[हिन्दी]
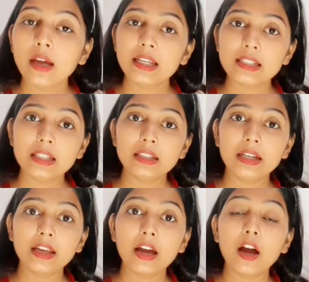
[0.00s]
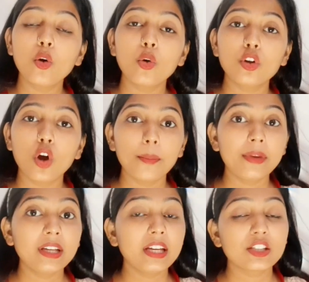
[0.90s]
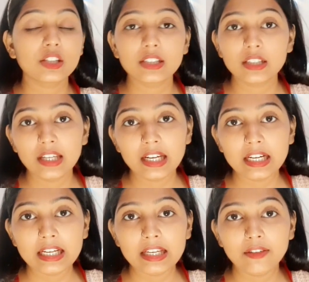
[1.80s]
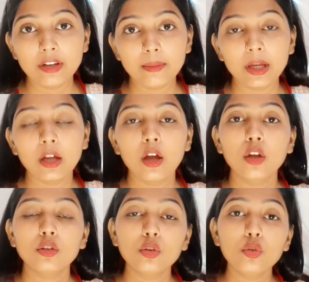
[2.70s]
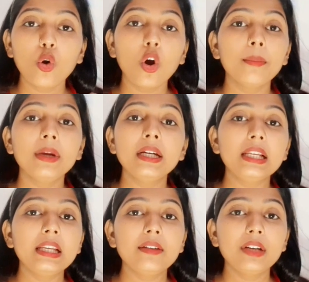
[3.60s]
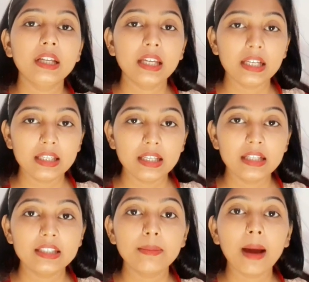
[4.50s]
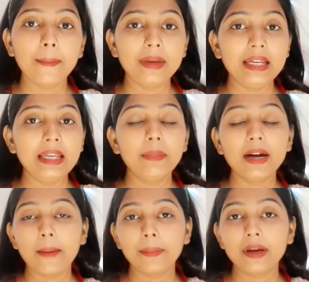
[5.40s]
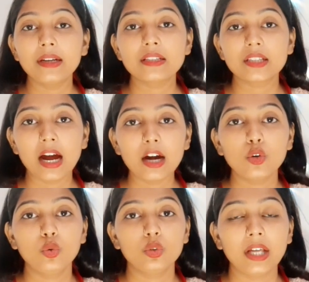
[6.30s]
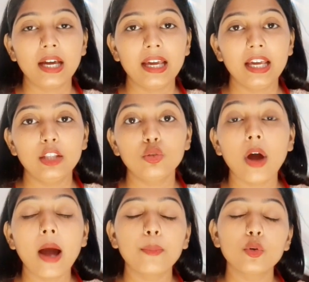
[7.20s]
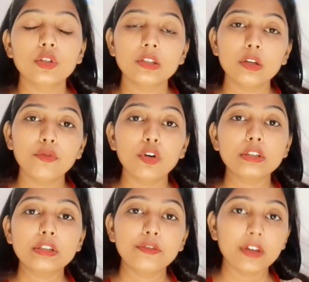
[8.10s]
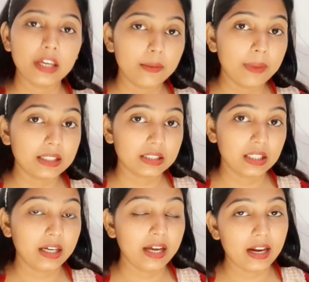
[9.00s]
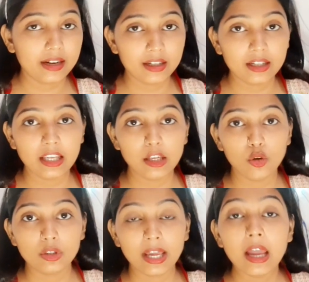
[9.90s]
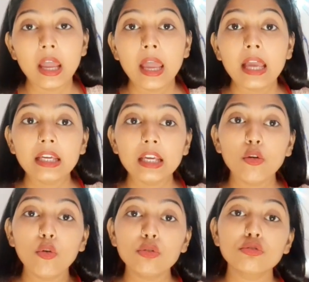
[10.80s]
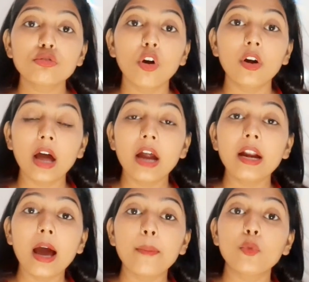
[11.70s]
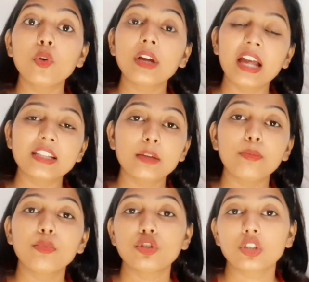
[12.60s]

किसी तरीके का कोई कॉम्प्लिकेशंस नहीं है डिलीवरी में तो नॉर्मल डिलीवरी के लिए जब आप लेबर आपका स्टार्ट होता है तो आपको सिर्फ और सिर्फ एक बात का ख्याल रखना ये होता है कि उस दौरान आपको कैसे पुश